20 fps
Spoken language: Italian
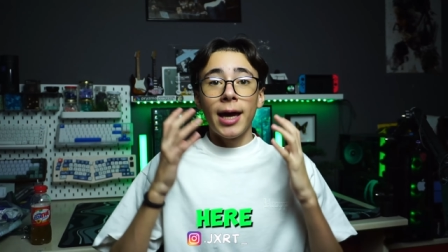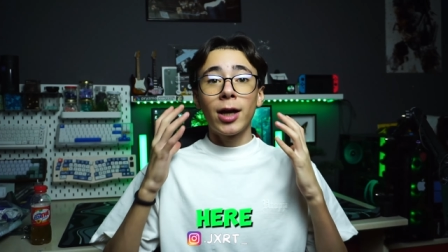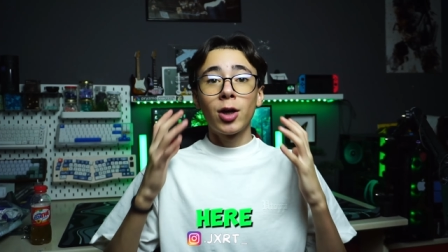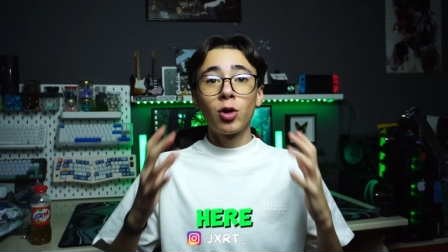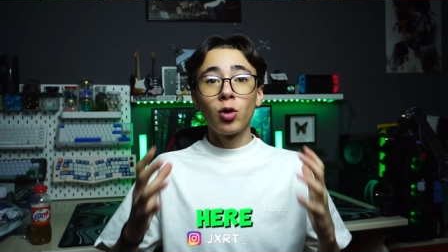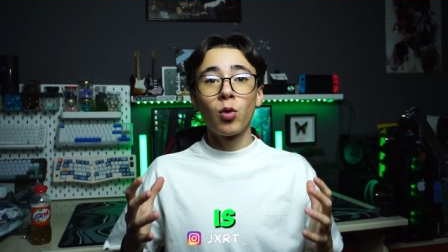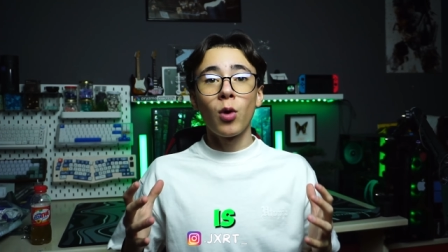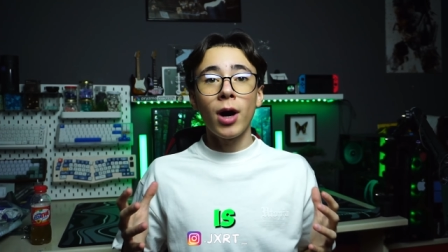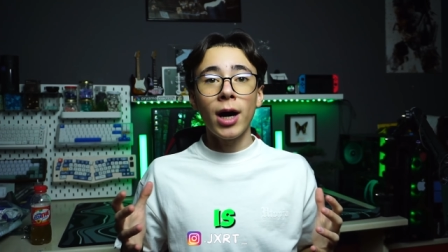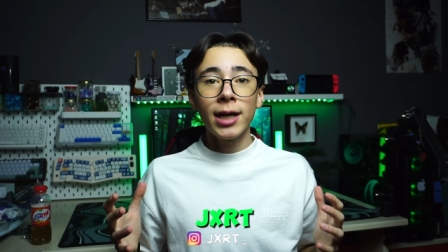
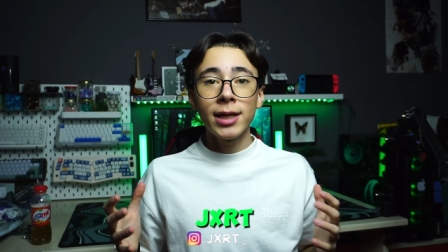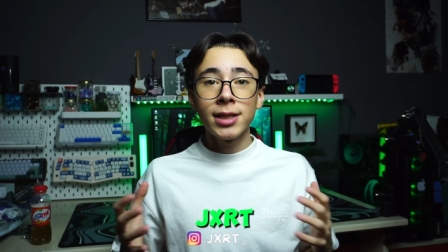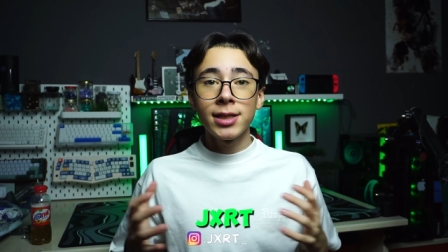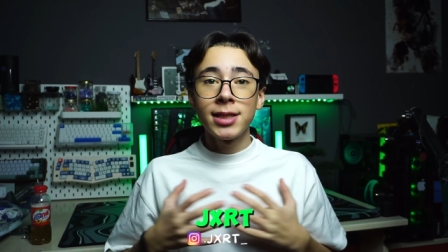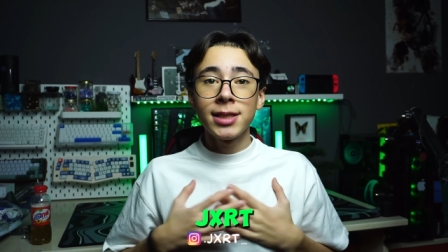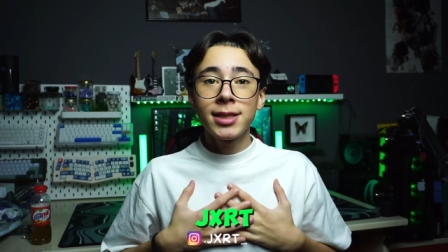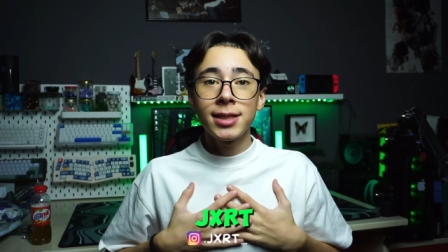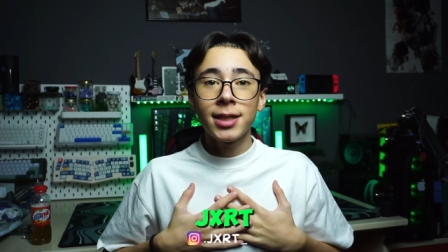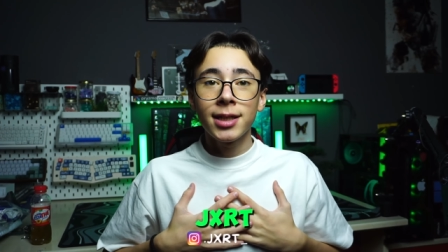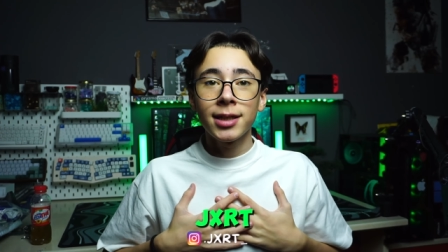Ecco qua
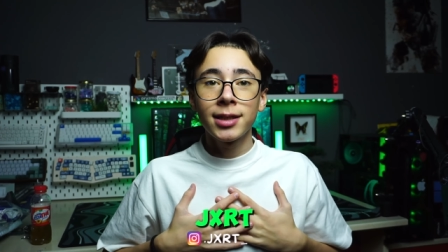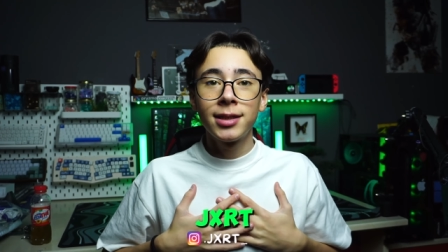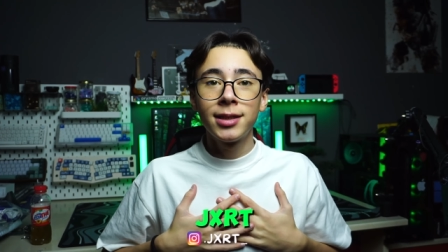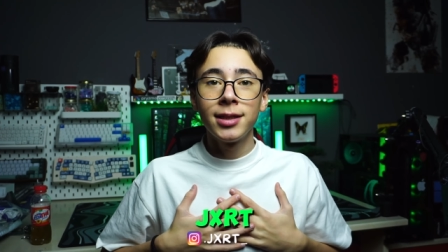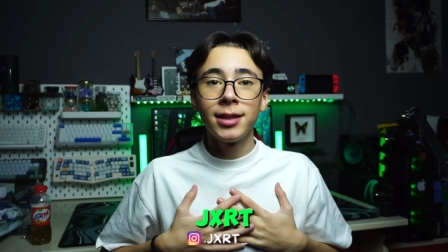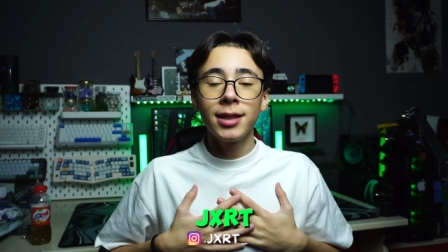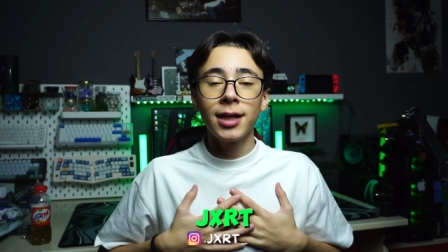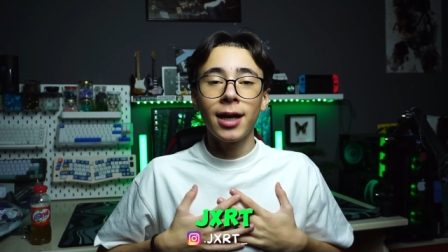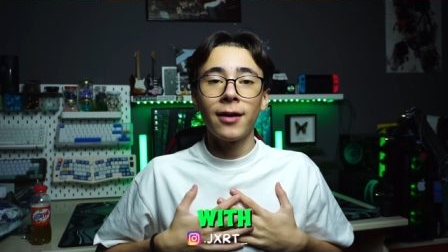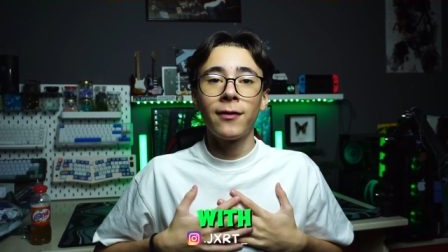
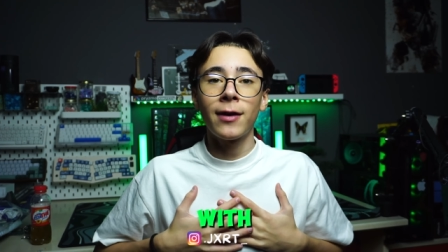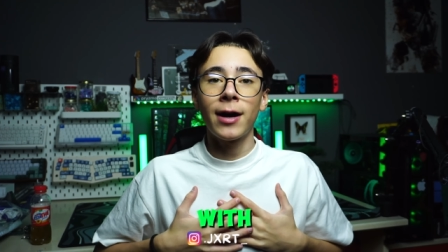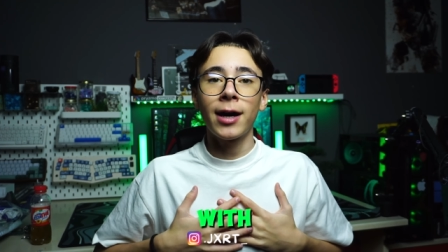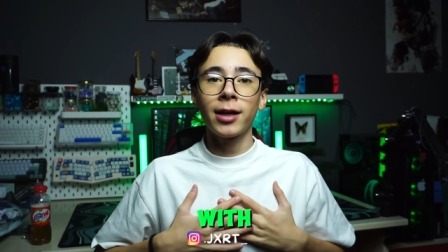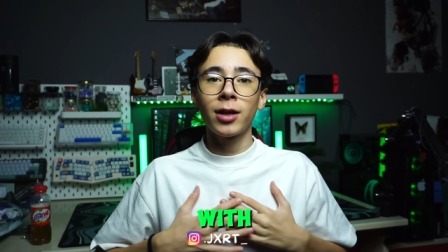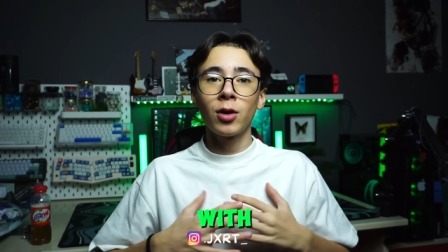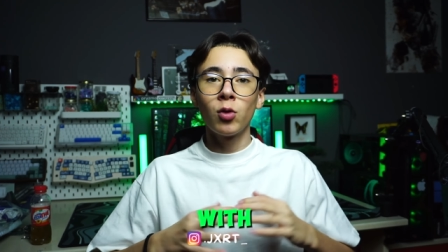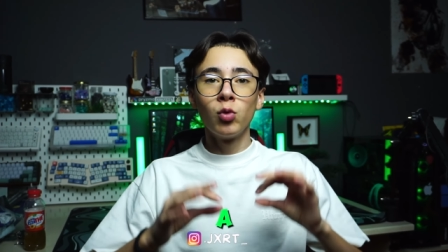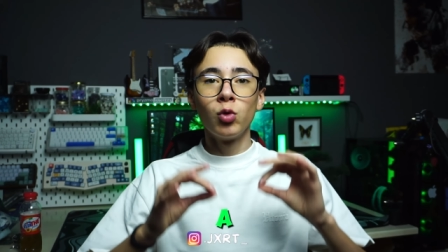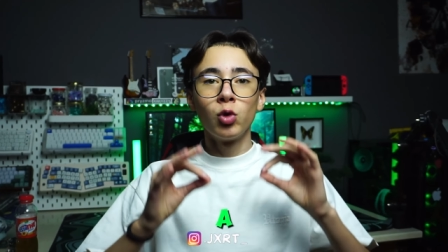GXRT a
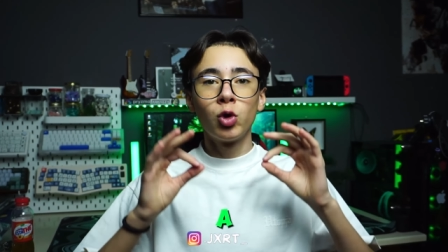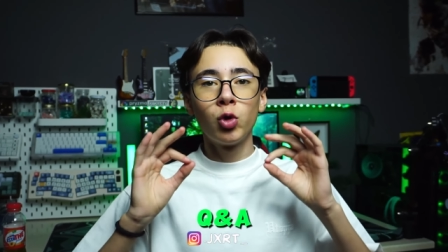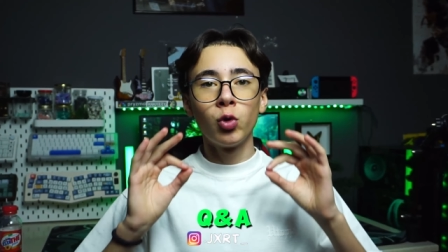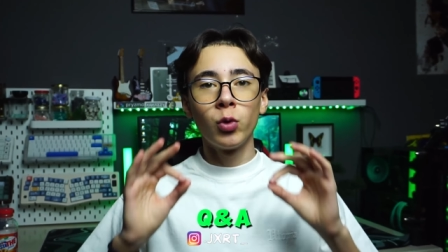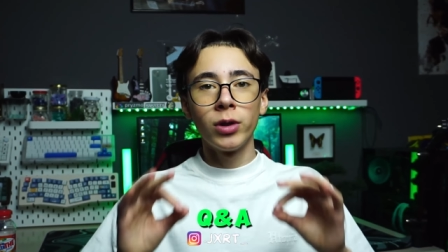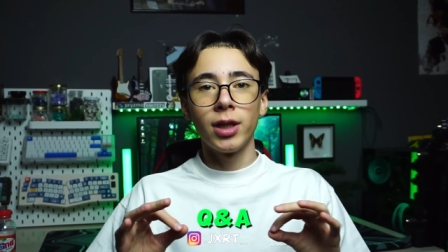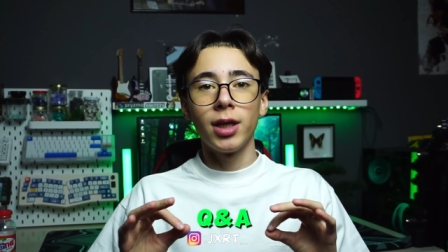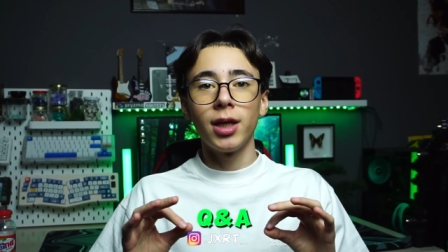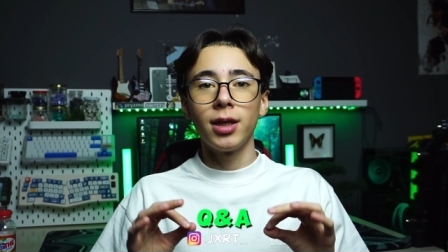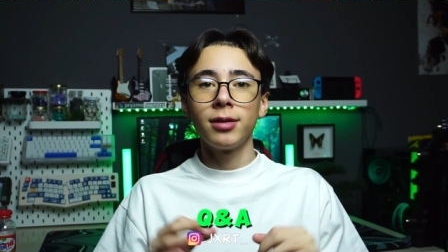fare un
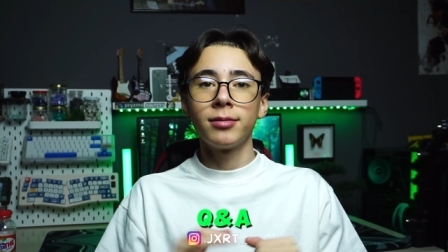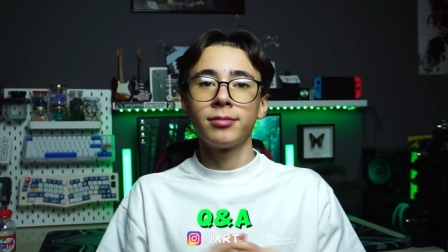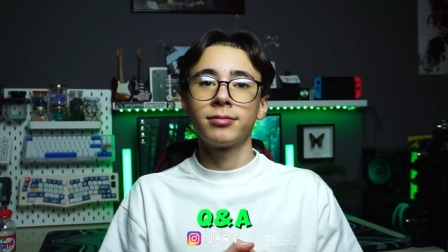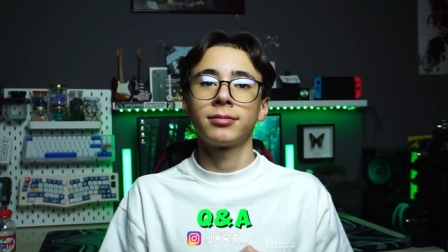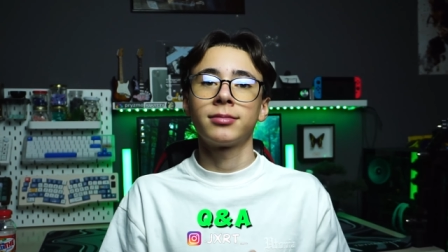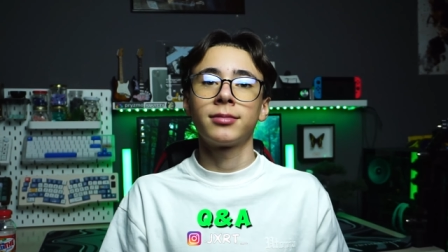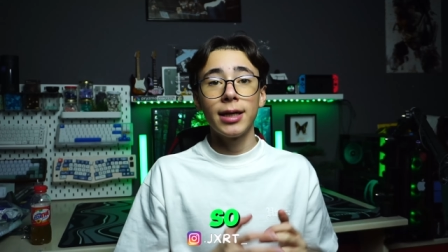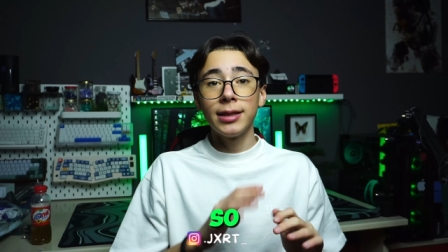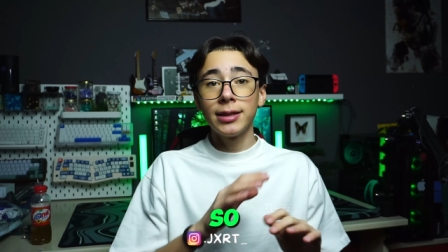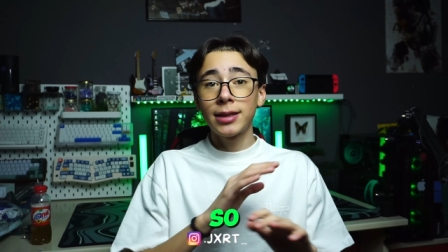QA.
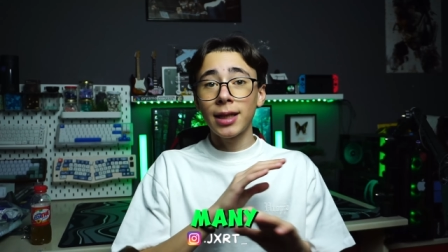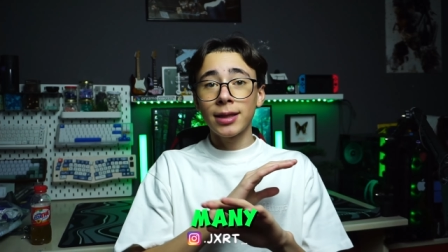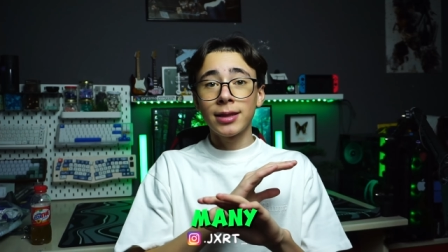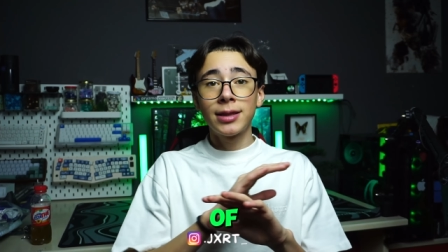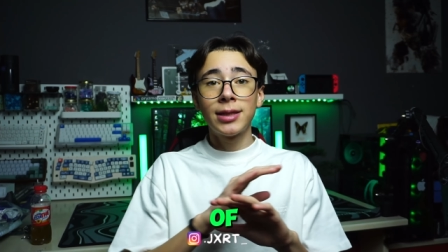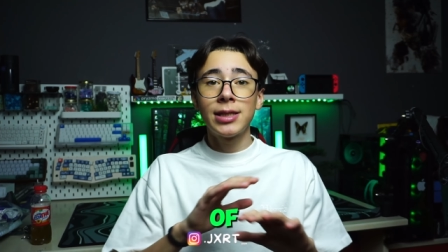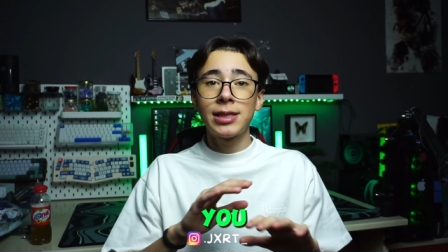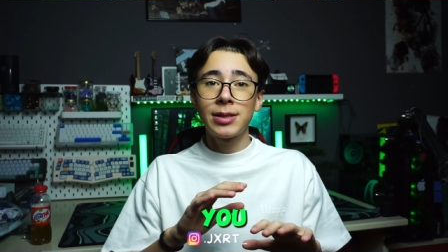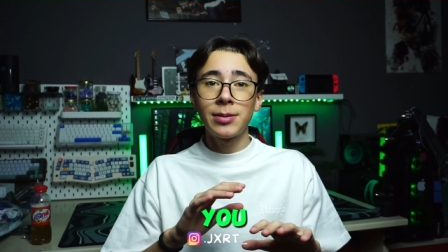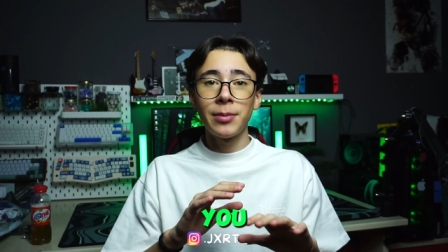In
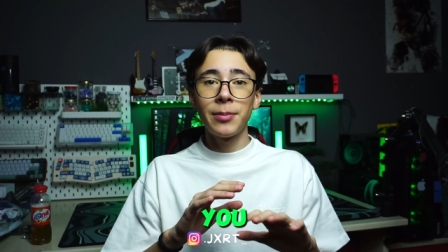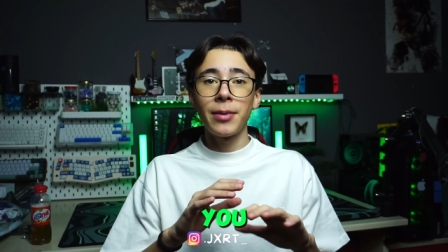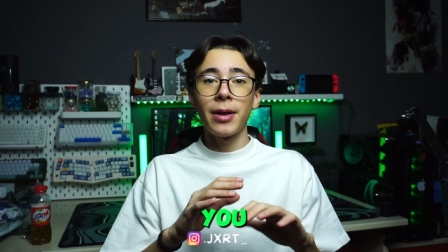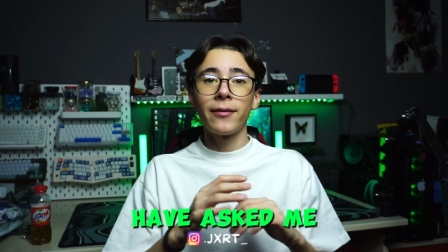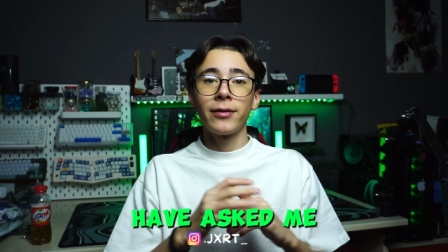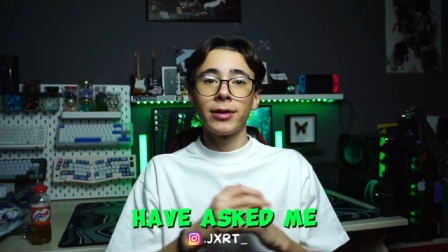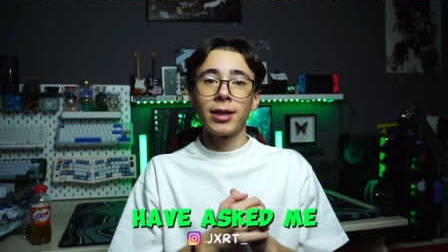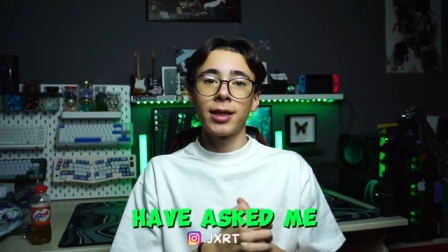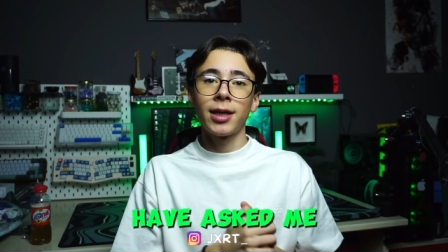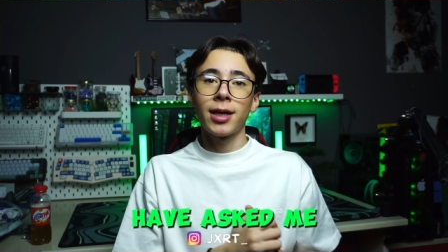tantissimi me
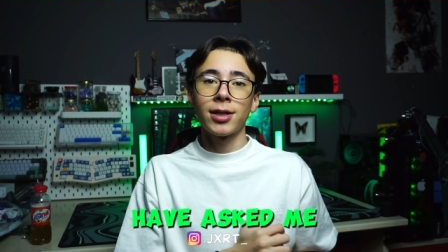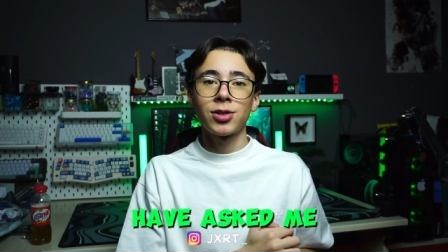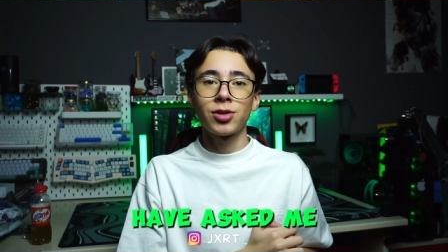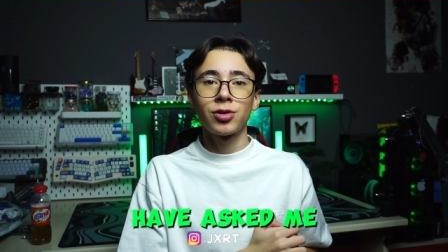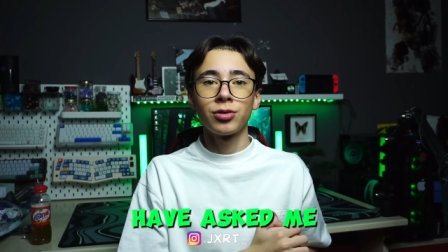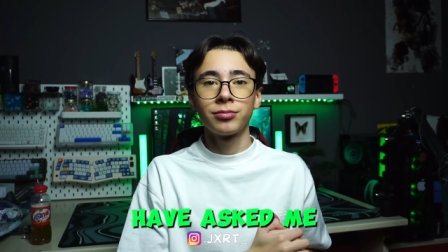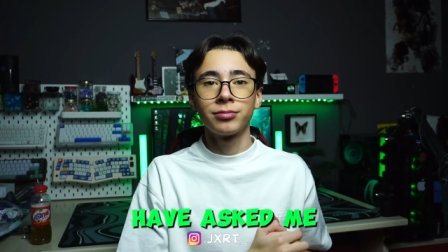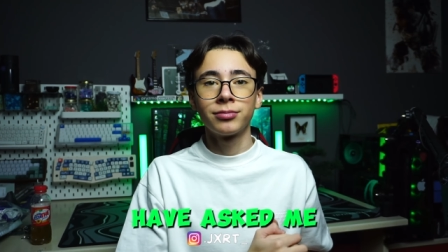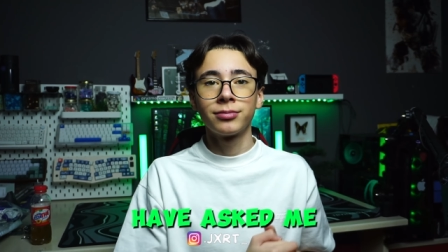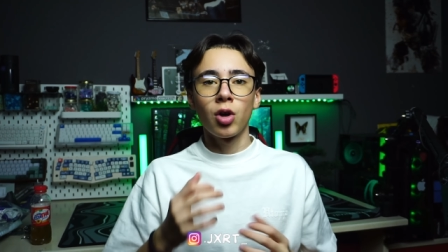l'avete
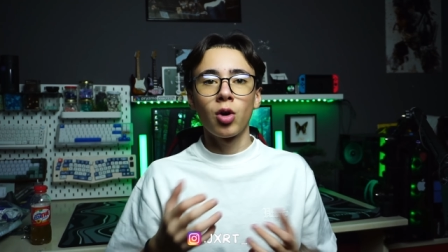chiesto.